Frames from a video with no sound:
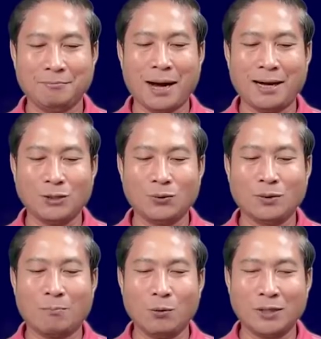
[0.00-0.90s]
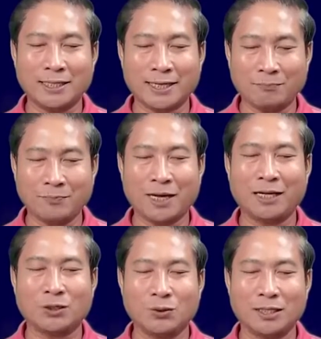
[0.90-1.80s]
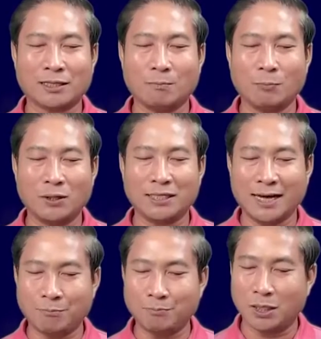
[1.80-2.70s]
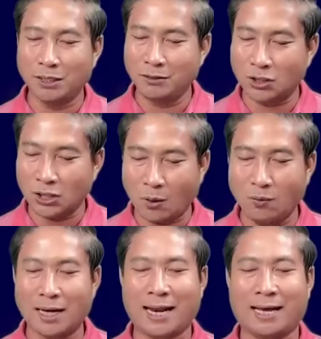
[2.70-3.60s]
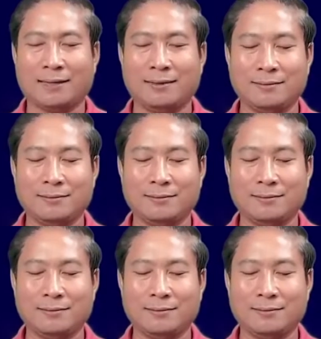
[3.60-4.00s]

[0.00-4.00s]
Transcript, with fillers: bà ở dụ đọc buôn cho năm đang ở dụ chất buôn cho năm cứ trông khẳng